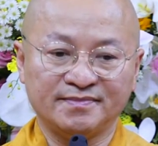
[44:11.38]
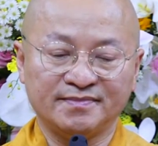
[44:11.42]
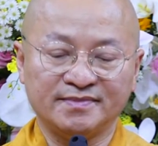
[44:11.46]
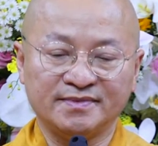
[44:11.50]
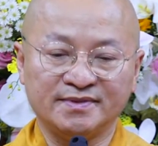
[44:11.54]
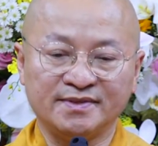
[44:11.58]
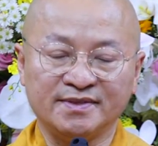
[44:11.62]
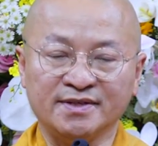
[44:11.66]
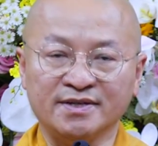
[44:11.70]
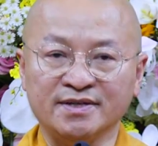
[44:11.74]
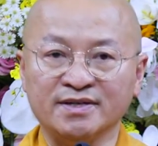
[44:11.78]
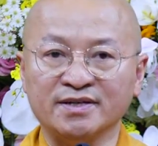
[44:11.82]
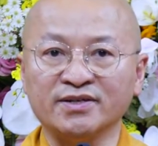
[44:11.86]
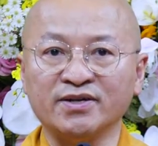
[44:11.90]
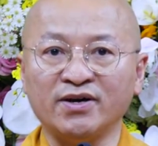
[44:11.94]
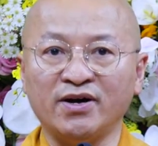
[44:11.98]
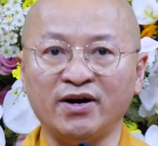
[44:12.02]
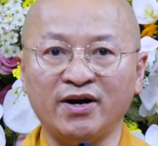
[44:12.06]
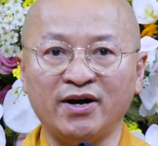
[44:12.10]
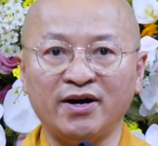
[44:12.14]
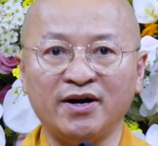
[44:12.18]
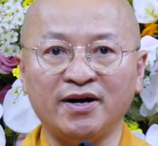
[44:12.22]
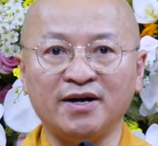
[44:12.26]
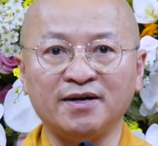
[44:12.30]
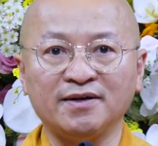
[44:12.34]
hưởng
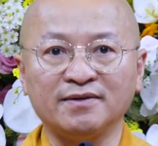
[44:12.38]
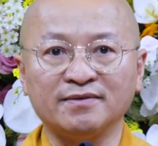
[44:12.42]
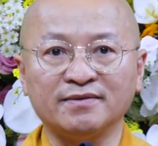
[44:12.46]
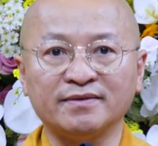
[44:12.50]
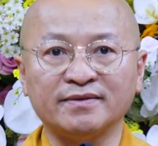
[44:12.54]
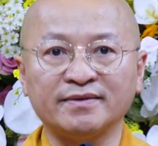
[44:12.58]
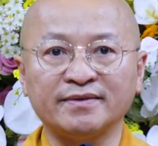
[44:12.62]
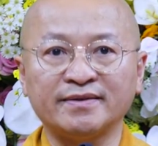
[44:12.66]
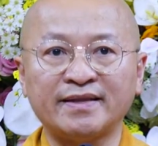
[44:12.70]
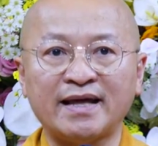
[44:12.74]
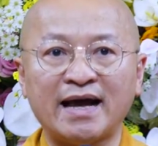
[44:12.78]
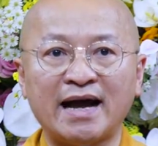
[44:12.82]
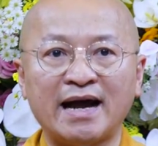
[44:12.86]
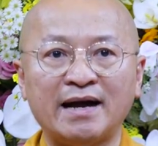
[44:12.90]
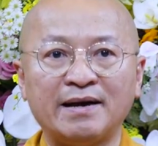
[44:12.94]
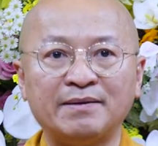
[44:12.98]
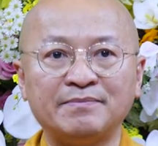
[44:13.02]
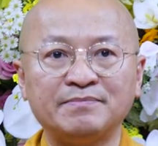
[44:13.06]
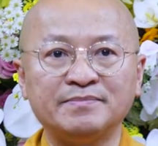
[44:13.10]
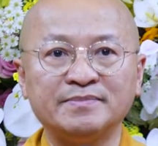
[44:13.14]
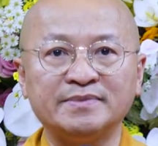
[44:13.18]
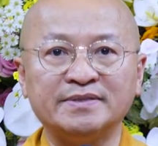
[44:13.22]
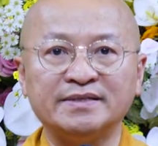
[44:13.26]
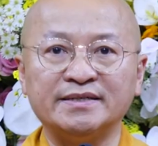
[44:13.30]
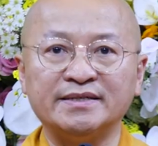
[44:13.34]
thọ
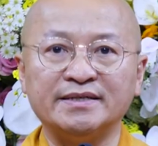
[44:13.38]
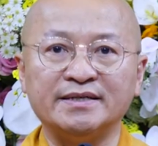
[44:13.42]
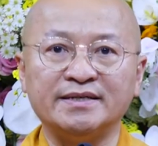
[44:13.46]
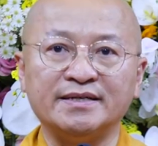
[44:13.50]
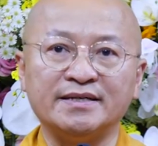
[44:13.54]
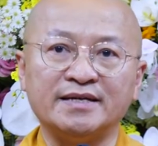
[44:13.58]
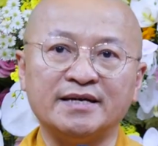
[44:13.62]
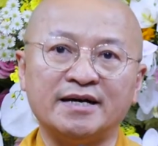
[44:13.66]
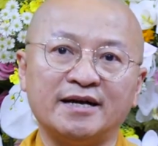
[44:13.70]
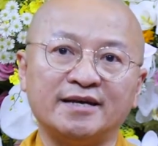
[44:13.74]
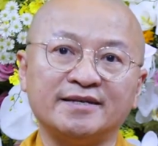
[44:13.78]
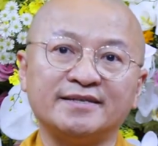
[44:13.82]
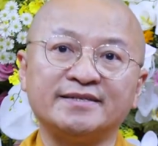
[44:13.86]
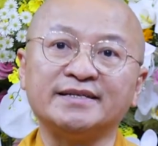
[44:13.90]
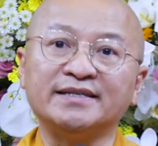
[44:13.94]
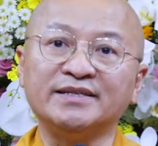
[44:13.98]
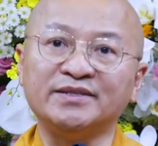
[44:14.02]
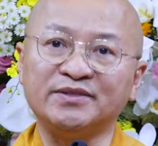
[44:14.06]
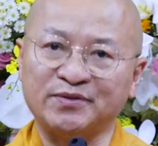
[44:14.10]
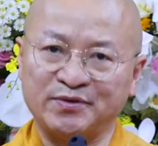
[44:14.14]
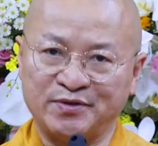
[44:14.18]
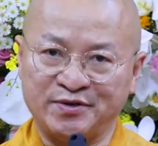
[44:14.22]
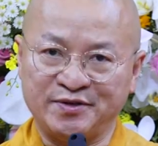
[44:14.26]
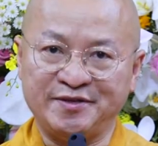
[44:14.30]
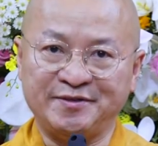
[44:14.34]
tám mươi chín
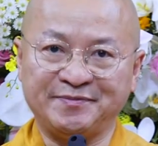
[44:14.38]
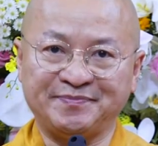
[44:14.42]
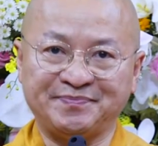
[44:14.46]
tuổi.